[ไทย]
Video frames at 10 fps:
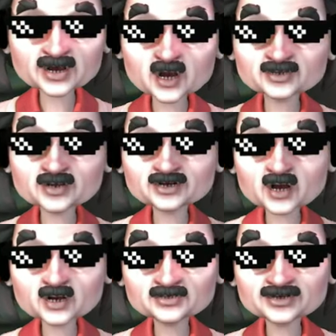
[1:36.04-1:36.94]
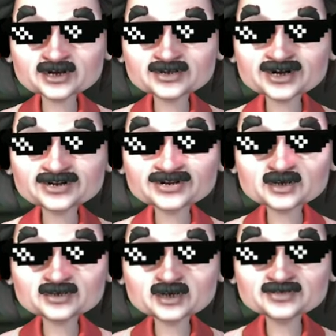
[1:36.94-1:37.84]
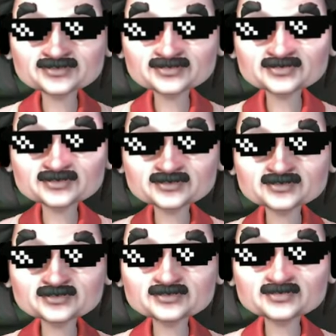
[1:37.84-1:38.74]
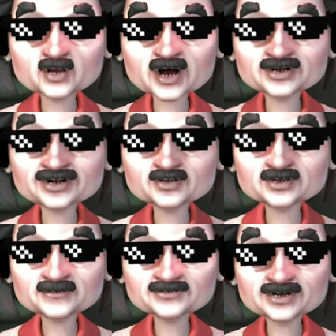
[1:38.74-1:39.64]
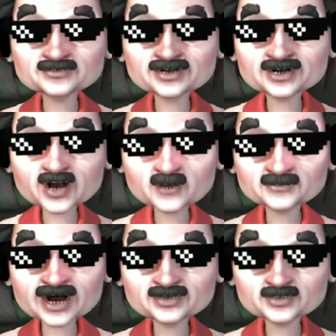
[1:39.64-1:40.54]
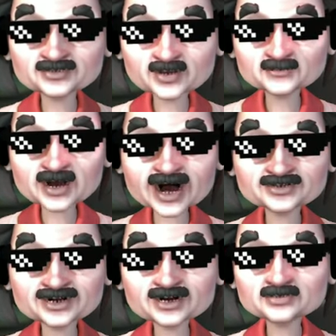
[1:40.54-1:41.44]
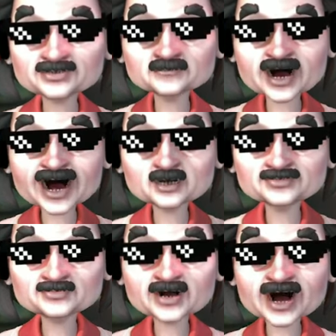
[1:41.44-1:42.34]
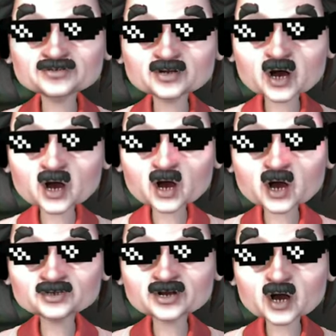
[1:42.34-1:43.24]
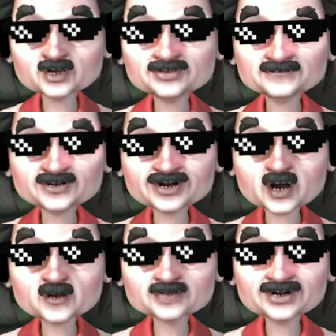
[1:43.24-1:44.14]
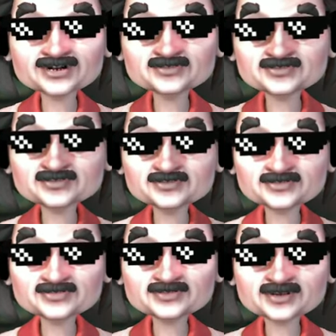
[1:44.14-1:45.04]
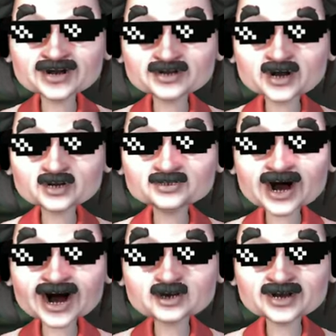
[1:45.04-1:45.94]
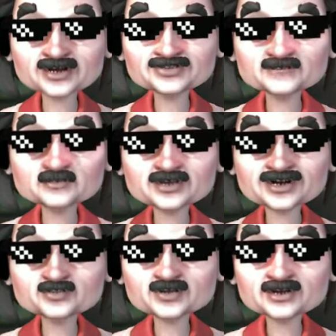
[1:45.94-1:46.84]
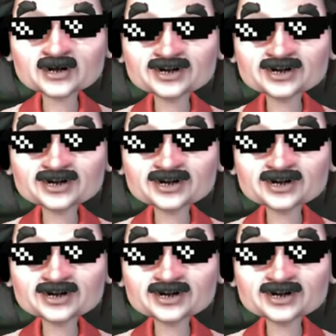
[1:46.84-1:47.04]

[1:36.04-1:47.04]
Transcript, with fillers: เดี๋ยวลองเปลี่ยนเบ็ดแล้วกันนะ ก็ถ้าเราจะเปลี่ยนเบ็ดก็มากดสูตรใหม่นะ เบ็ดบาทเปิดโบออโต้10 รอบนะ เดี๋ยวเราลองใส่ 50 เลยแล้วกันมา